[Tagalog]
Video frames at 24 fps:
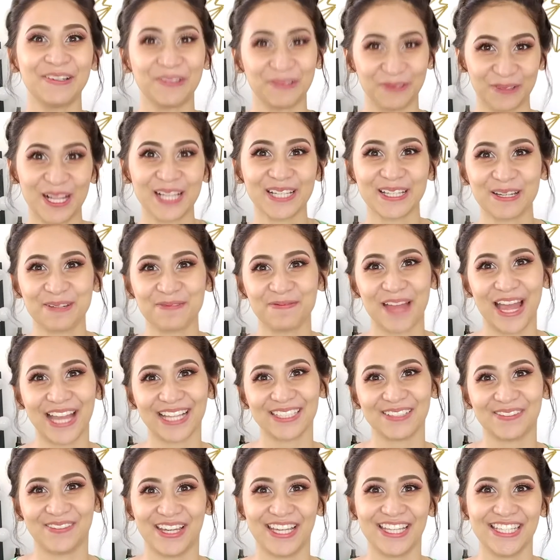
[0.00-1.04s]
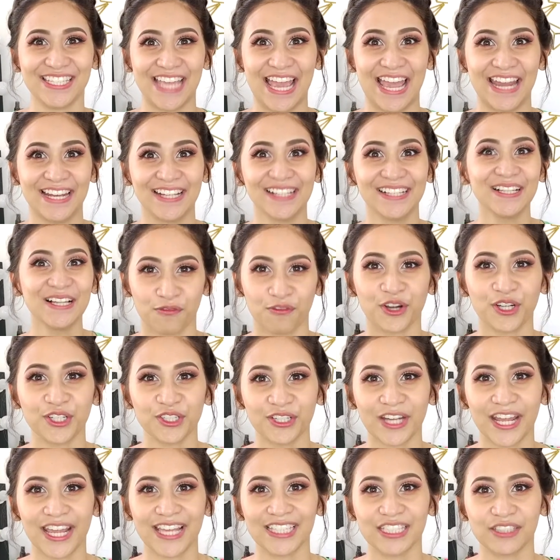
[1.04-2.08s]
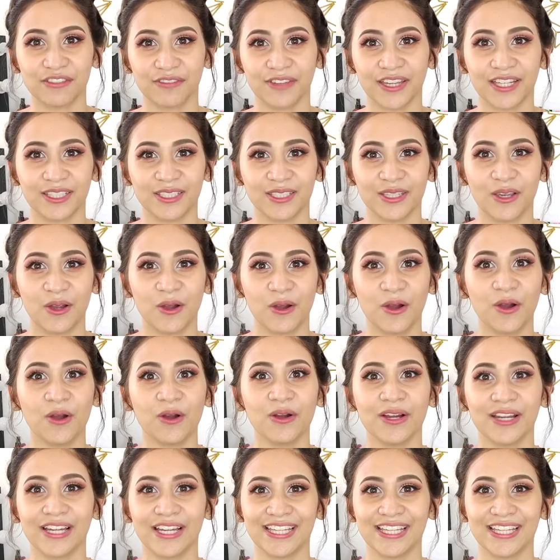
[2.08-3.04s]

Welcome back to my channel. For today's video,